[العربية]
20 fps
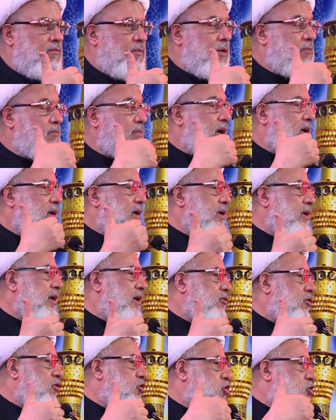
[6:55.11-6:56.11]
من
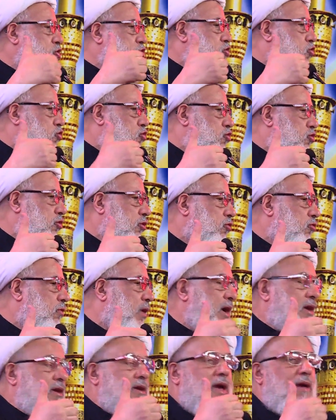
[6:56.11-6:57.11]
بقية شهور
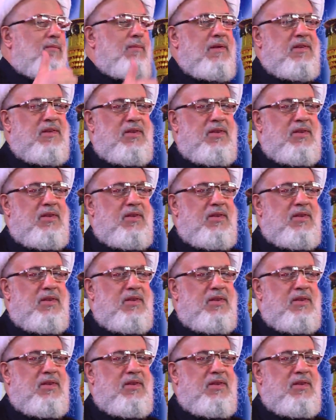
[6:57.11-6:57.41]
وأيام